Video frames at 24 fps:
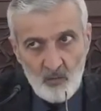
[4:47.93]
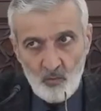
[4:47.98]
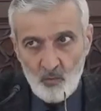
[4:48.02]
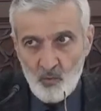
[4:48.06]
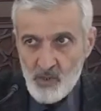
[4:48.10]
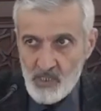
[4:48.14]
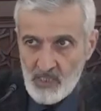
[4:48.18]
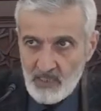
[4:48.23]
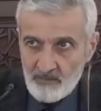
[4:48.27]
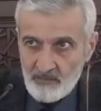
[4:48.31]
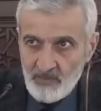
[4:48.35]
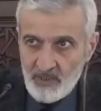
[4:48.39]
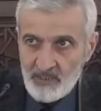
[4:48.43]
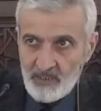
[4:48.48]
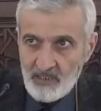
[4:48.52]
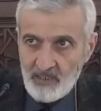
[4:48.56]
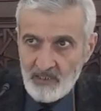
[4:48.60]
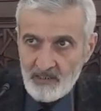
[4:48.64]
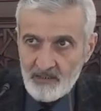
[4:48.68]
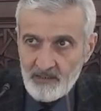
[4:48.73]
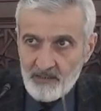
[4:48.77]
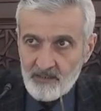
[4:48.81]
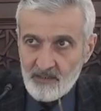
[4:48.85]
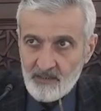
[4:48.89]
Uzatmadan
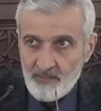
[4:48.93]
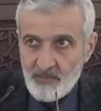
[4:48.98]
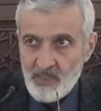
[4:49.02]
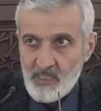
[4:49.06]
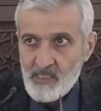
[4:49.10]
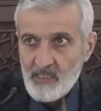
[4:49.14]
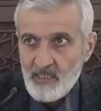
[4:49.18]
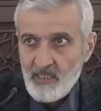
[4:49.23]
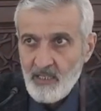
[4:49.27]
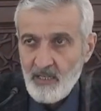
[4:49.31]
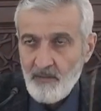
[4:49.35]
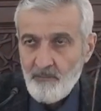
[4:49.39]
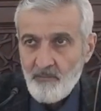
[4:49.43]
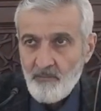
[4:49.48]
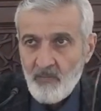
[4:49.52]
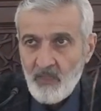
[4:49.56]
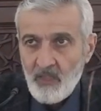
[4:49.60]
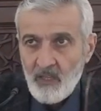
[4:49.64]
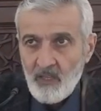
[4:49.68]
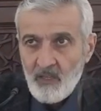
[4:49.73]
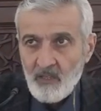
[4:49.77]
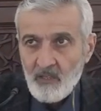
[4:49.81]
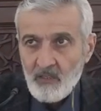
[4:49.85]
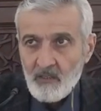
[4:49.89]
anlatır. Mesela
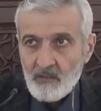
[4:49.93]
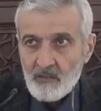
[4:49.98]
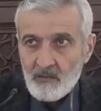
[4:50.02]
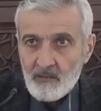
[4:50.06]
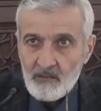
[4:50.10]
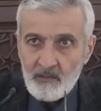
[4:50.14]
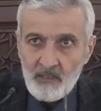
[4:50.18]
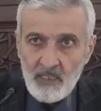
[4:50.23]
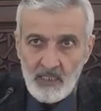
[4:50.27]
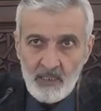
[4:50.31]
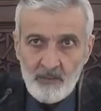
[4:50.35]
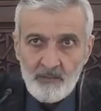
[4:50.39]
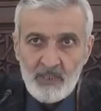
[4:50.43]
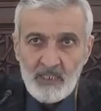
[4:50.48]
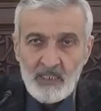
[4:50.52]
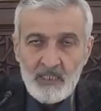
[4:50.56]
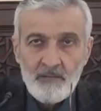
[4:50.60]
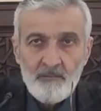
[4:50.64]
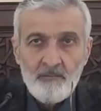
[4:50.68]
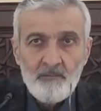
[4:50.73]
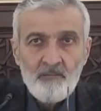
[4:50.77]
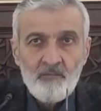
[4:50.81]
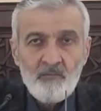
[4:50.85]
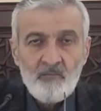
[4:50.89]
diyelim
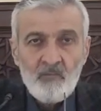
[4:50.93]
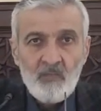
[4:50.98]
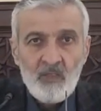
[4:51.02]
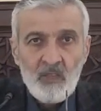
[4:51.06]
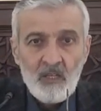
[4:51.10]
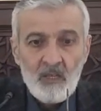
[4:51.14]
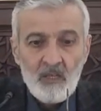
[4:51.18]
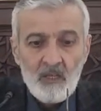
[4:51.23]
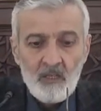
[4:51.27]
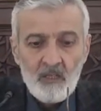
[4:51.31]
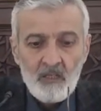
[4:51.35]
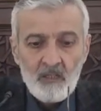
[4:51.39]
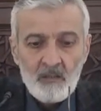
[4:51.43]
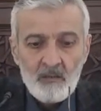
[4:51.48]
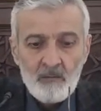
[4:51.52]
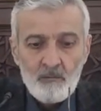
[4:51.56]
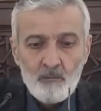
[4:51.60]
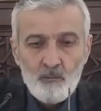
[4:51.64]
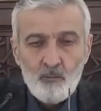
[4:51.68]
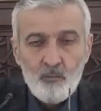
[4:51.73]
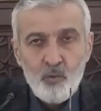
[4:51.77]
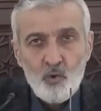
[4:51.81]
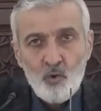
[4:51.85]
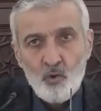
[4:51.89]
ki
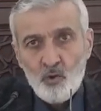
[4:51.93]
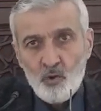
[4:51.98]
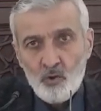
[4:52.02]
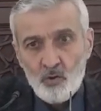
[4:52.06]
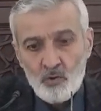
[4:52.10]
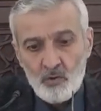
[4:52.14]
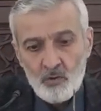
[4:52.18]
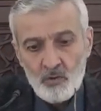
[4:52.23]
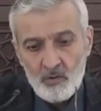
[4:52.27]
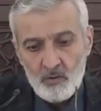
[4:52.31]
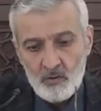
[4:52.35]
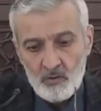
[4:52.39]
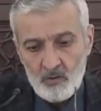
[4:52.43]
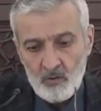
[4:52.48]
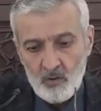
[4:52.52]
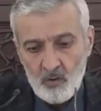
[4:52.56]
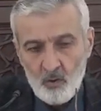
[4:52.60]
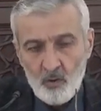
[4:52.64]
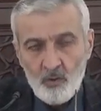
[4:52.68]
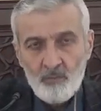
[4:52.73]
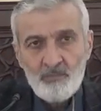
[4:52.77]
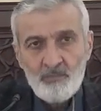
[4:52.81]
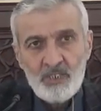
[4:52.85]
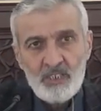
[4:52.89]
bu
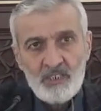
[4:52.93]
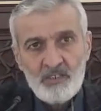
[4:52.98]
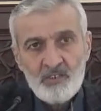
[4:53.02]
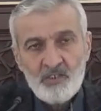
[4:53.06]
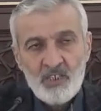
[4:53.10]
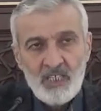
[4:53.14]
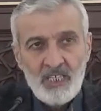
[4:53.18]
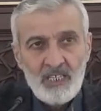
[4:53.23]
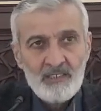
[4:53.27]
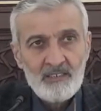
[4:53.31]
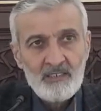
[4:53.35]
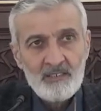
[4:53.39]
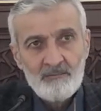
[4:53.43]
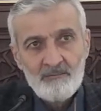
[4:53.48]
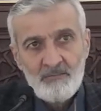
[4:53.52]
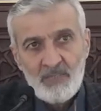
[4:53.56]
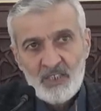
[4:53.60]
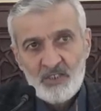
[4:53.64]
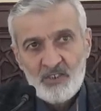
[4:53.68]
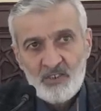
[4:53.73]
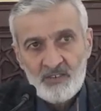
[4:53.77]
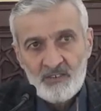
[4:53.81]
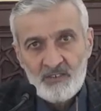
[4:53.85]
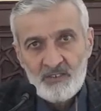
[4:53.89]
11. ayetin
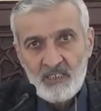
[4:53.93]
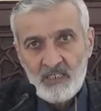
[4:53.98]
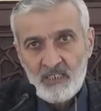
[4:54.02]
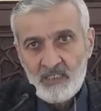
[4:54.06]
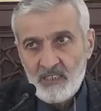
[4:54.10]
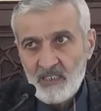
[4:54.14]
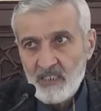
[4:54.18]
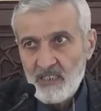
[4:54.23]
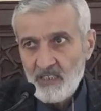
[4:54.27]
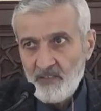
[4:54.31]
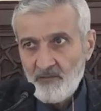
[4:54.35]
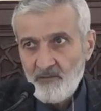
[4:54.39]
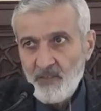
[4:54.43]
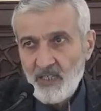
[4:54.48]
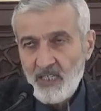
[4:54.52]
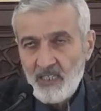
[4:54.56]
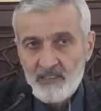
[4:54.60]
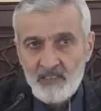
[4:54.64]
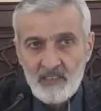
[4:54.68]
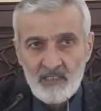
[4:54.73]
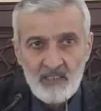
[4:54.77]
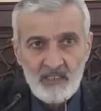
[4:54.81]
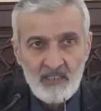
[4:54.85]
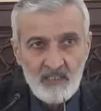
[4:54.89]
başındaki
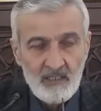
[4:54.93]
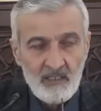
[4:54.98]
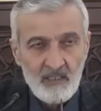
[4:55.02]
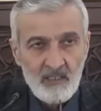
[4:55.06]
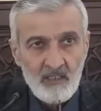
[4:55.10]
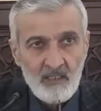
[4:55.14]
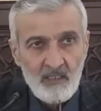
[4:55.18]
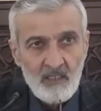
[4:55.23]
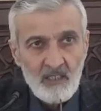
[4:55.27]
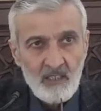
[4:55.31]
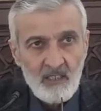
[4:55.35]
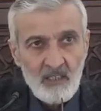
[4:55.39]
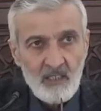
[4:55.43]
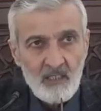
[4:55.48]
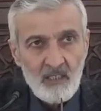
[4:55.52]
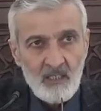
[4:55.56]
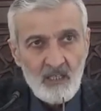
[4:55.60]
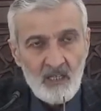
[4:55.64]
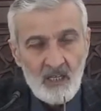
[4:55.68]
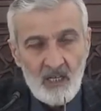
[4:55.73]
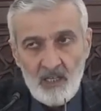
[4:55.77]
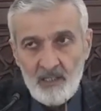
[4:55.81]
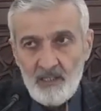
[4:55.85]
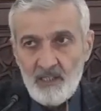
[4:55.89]
ifadeyi
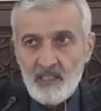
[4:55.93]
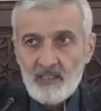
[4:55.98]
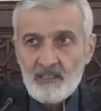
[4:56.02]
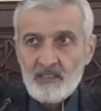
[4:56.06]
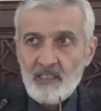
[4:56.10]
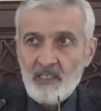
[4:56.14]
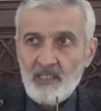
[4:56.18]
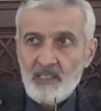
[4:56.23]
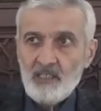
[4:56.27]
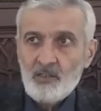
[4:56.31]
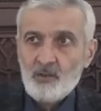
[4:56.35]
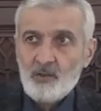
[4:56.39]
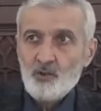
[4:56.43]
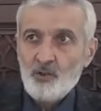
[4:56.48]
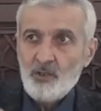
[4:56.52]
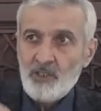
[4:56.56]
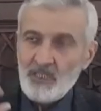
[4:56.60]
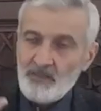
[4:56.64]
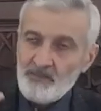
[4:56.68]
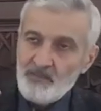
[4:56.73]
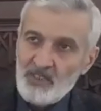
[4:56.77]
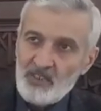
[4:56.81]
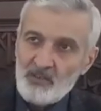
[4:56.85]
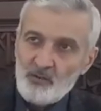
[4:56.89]
Allah Teala
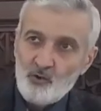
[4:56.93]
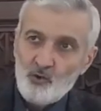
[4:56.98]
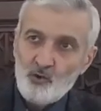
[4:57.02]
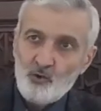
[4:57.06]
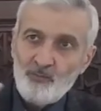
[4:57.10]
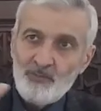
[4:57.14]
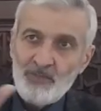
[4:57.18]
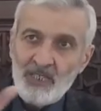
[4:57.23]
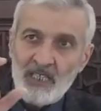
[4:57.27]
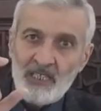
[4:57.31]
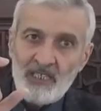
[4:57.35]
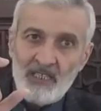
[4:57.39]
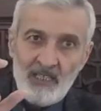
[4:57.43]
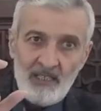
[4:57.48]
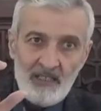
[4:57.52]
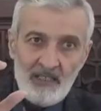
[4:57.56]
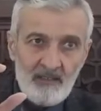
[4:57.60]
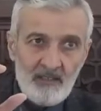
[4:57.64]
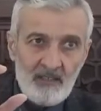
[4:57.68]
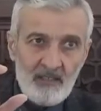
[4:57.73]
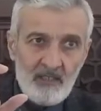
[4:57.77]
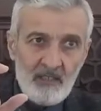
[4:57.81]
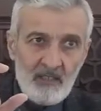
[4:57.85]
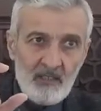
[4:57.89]
şöyle bir cümleyle
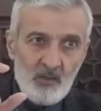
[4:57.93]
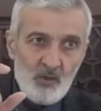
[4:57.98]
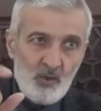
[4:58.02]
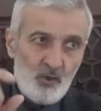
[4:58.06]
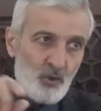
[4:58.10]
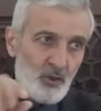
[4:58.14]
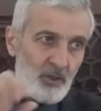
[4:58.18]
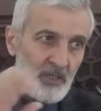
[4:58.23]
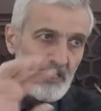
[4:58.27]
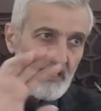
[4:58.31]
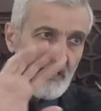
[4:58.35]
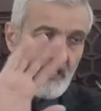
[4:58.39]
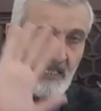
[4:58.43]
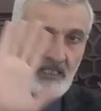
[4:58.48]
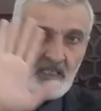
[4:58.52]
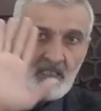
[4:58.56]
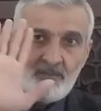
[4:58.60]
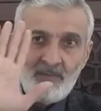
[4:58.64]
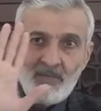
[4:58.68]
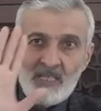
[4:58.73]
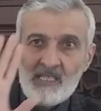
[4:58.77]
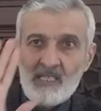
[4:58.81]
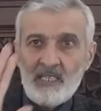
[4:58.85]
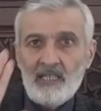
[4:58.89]

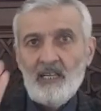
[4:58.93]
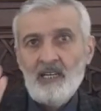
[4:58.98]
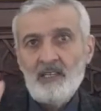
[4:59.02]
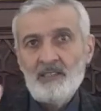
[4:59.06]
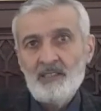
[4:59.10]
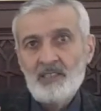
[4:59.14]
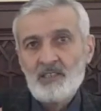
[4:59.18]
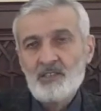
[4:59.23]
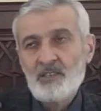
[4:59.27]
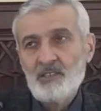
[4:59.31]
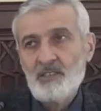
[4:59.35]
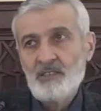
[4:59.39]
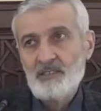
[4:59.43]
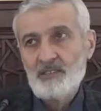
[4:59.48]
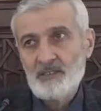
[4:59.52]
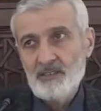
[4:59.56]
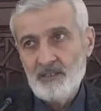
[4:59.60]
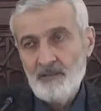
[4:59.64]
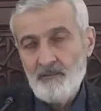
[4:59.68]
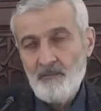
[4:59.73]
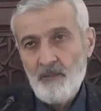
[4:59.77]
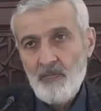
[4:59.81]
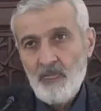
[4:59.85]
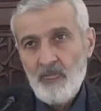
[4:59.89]
söyleseydi mesele
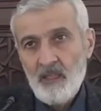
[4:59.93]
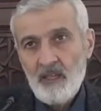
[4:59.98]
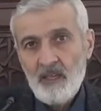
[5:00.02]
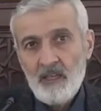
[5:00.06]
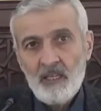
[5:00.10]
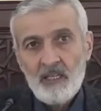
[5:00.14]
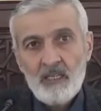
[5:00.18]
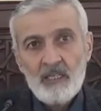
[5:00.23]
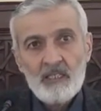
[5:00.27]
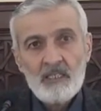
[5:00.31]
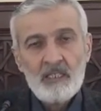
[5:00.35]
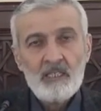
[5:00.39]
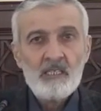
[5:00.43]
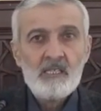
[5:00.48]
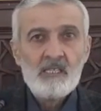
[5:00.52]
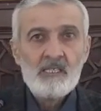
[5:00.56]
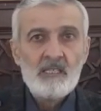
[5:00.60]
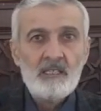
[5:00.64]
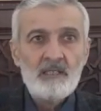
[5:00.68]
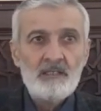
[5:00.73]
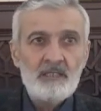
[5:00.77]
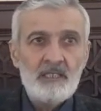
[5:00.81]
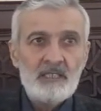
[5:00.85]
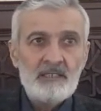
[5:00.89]
anlaşılırdı.
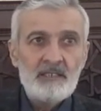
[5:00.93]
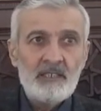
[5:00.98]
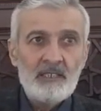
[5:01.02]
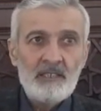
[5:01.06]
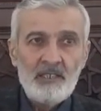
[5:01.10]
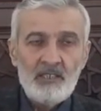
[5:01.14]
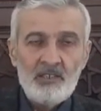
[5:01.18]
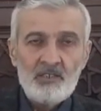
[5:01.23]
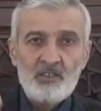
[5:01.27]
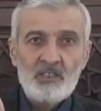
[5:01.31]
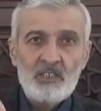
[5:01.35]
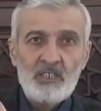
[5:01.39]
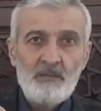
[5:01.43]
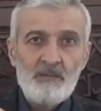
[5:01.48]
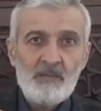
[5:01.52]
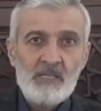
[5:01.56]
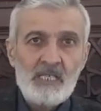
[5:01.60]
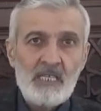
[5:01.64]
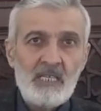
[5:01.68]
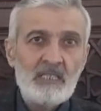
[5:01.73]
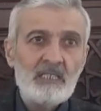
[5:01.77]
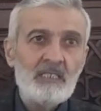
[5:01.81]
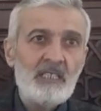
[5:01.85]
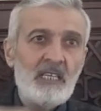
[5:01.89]
İnsanlardan hiç
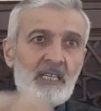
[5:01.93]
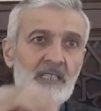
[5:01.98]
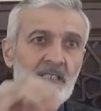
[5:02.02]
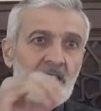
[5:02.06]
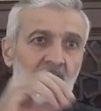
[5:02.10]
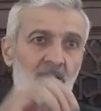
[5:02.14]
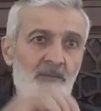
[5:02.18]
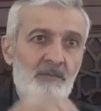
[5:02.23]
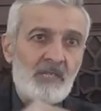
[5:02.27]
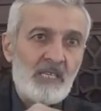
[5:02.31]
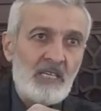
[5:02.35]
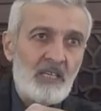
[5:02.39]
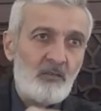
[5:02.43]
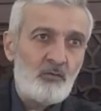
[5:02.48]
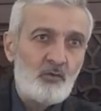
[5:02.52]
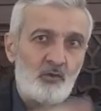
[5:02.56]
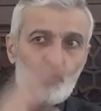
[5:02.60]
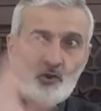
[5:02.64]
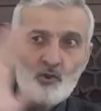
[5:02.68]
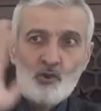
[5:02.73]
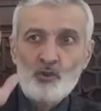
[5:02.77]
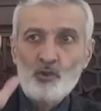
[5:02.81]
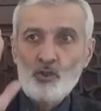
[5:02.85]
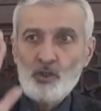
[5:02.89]
kimse diğer kimseyi
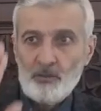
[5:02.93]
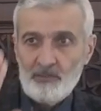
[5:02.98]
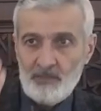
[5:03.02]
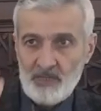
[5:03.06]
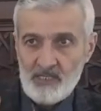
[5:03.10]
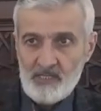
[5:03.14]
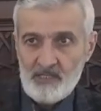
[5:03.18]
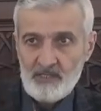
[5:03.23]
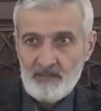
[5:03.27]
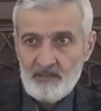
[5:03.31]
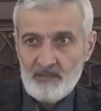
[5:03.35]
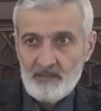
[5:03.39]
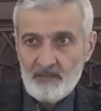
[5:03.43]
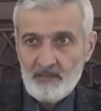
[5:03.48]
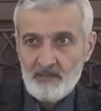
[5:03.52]
küçük görmesin.